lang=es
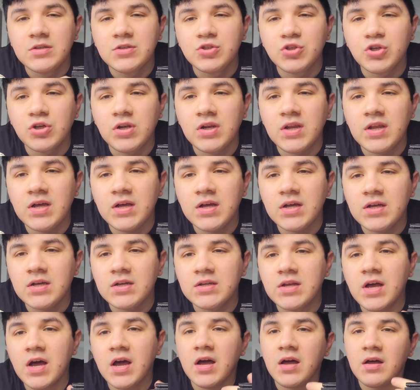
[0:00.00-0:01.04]
Son
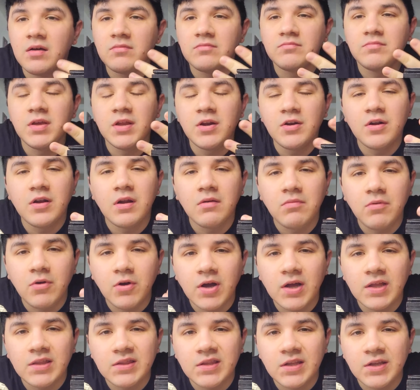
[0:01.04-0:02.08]
la... Ah, ¿vieron el
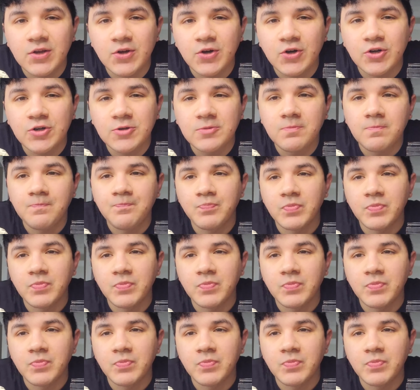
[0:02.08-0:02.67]
blog anterior?